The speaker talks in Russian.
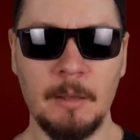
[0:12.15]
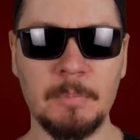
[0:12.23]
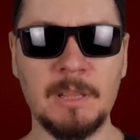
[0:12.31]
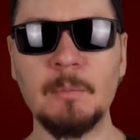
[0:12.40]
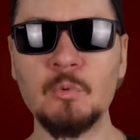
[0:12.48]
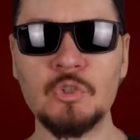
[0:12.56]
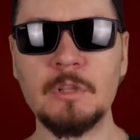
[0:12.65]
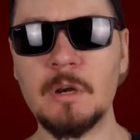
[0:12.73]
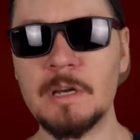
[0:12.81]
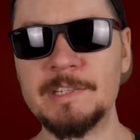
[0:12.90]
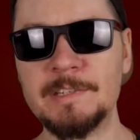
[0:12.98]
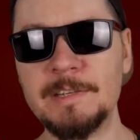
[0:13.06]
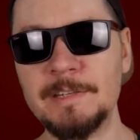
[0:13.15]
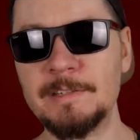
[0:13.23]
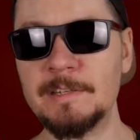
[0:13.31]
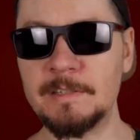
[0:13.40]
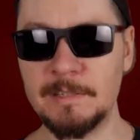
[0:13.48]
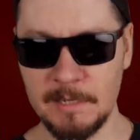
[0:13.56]
Потому что растить
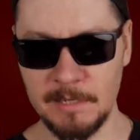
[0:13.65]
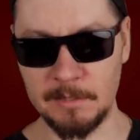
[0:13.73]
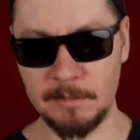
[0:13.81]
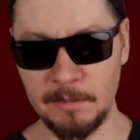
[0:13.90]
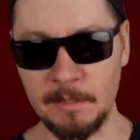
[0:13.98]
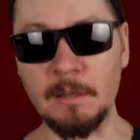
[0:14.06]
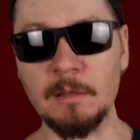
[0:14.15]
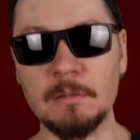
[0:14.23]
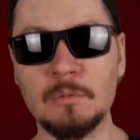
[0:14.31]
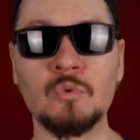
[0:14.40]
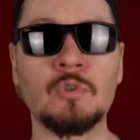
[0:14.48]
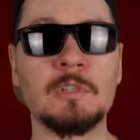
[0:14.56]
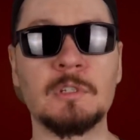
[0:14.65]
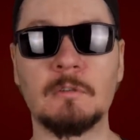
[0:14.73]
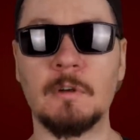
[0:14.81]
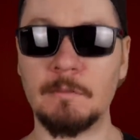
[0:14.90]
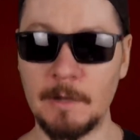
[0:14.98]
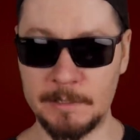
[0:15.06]
детей и
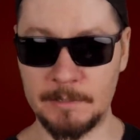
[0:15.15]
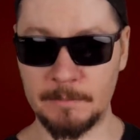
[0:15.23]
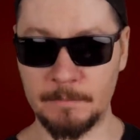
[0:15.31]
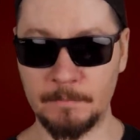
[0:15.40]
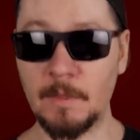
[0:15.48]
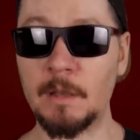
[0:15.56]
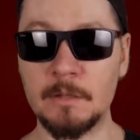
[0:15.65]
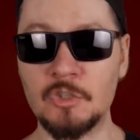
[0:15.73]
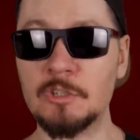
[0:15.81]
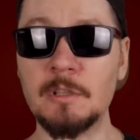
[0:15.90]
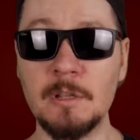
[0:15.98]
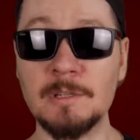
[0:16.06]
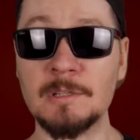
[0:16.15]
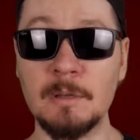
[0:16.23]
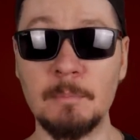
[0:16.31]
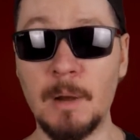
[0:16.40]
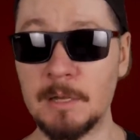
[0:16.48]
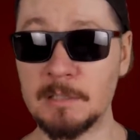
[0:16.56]
существовать на 400
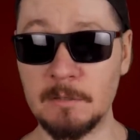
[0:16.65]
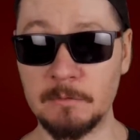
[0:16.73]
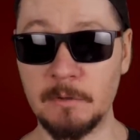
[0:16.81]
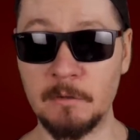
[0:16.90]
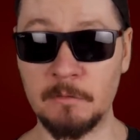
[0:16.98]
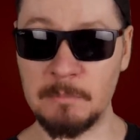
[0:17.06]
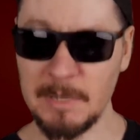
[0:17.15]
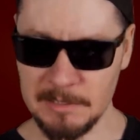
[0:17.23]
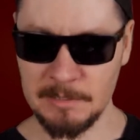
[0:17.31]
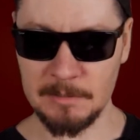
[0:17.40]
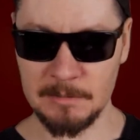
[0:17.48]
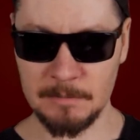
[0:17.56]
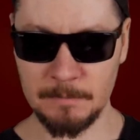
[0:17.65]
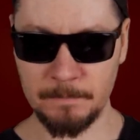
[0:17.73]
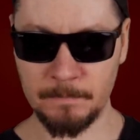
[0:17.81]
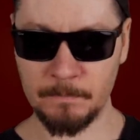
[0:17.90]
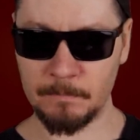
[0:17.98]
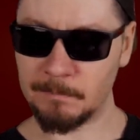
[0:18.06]
баксов в месяц
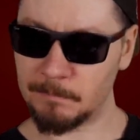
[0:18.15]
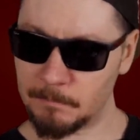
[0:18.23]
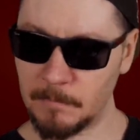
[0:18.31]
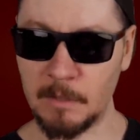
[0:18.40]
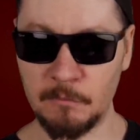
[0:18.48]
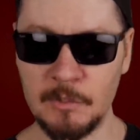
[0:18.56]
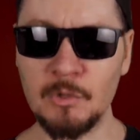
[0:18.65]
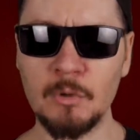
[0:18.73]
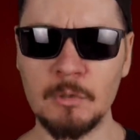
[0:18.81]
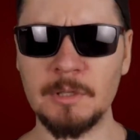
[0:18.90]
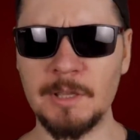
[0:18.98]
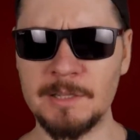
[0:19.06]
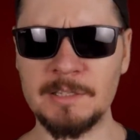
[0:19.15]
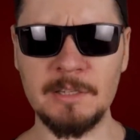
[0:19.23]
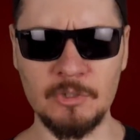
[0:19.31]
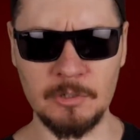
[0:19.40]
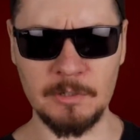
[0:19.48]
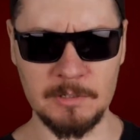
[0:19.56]
ведет к
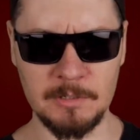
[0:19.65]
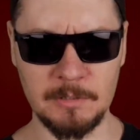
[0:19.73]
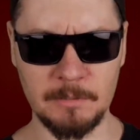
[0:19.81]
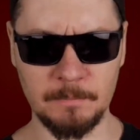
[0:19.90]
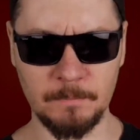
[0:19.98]
токсичности.